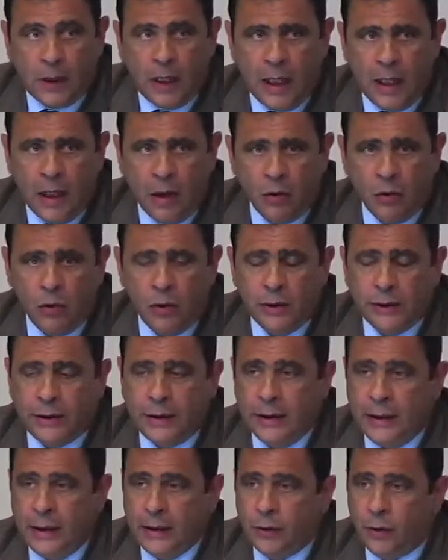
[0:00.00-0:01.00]
alla loro
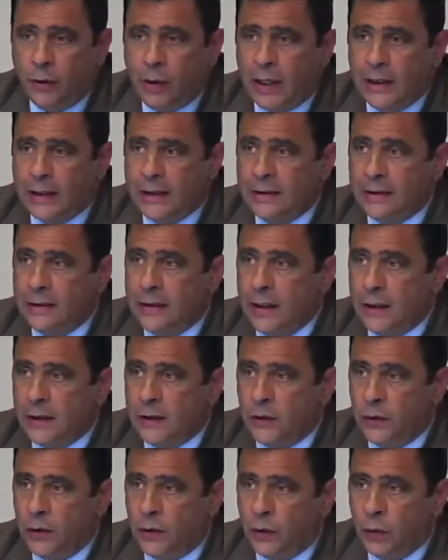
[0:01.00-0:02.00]
naturale
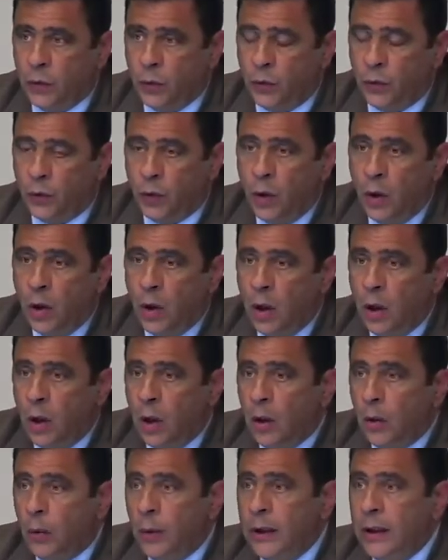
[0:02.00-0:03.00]
destinazione d'uso.
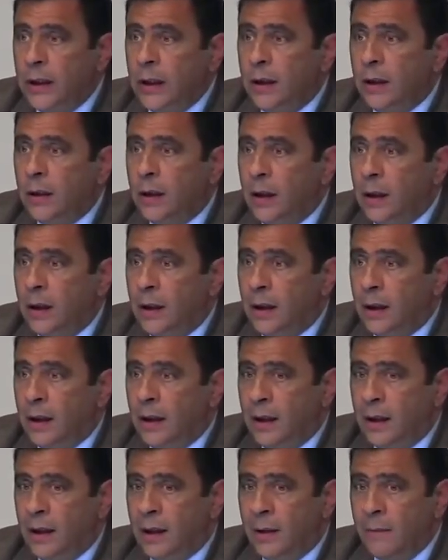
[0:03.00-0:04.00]
Quindi
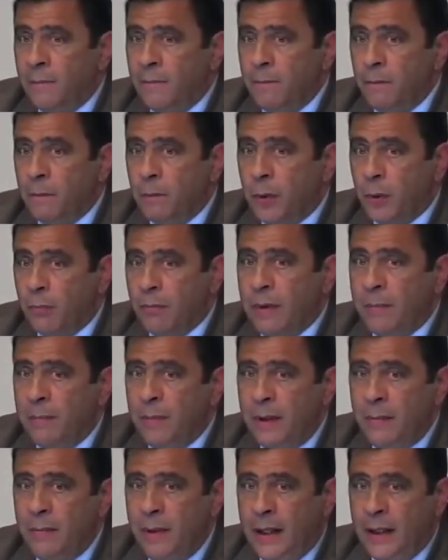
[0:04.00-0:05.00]
eh,
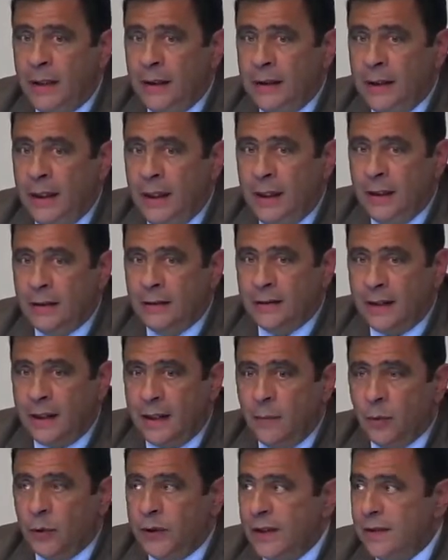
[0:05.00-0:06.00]
probabilmente
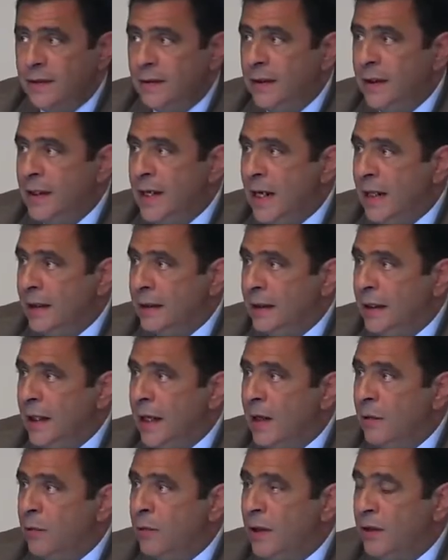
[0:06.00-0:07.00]
saremo destinati
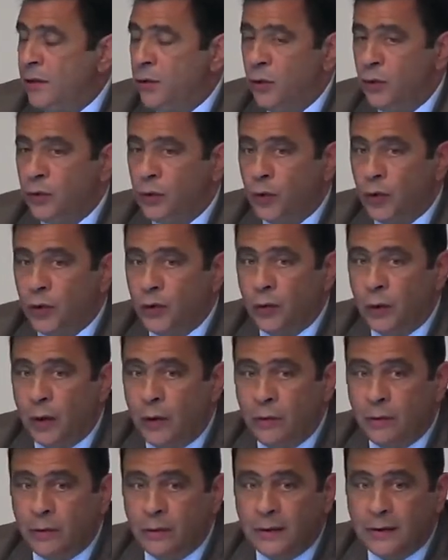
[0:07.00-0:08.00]
a una, sotto,
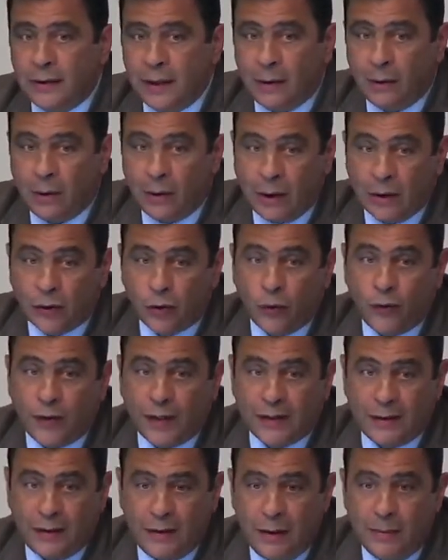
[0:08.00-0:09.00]
a una,
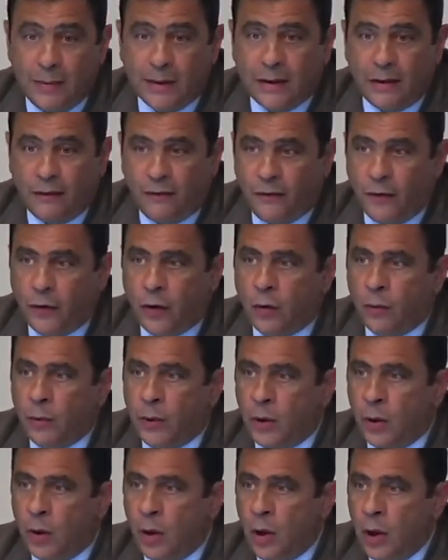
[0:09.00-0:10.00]
sovrastima del
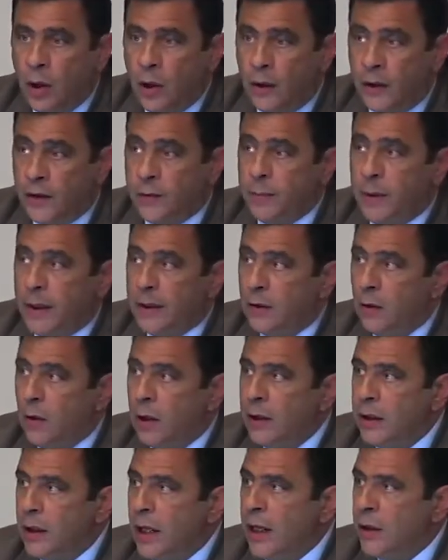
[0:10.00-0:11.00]
fenomeno rispetto
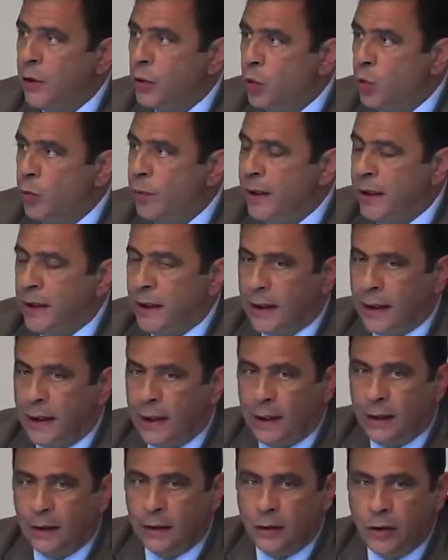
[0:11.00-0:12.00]
ai, ai numeri
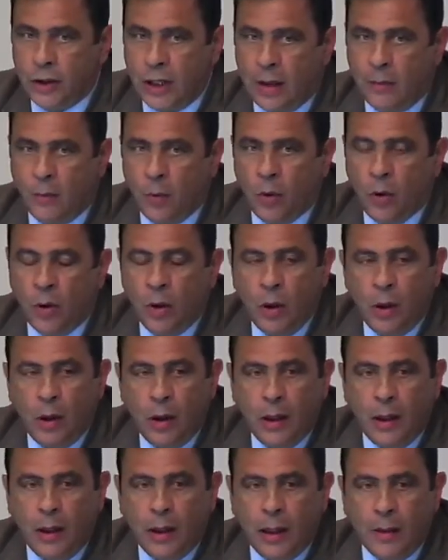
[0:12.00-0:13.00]
che diciamo,
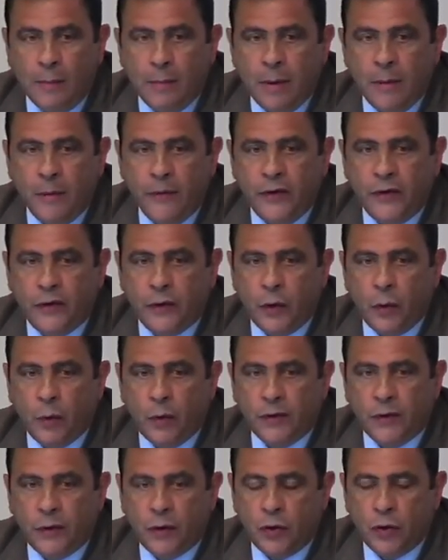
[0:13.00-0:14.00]
eh, abbiamo visto in
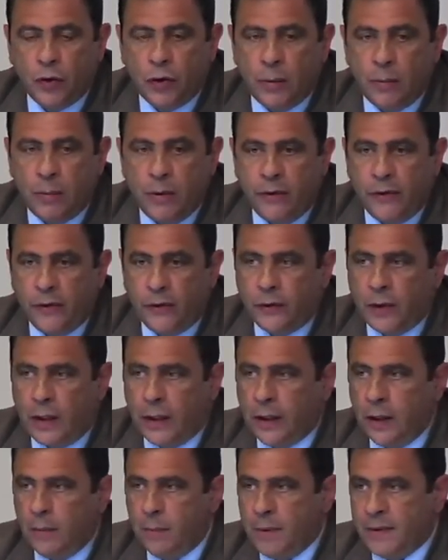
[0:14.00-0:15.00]
questi giorni, abbiamo visto
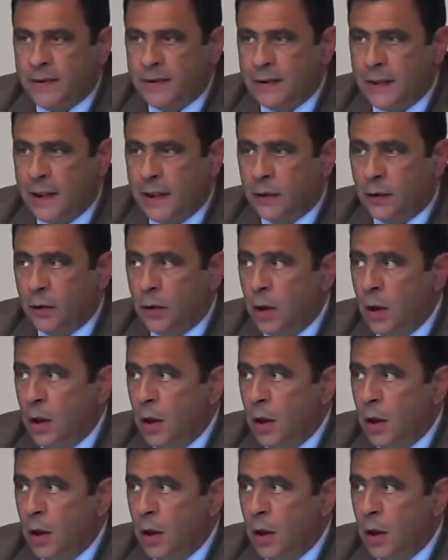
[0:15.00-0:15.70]
anche in passato.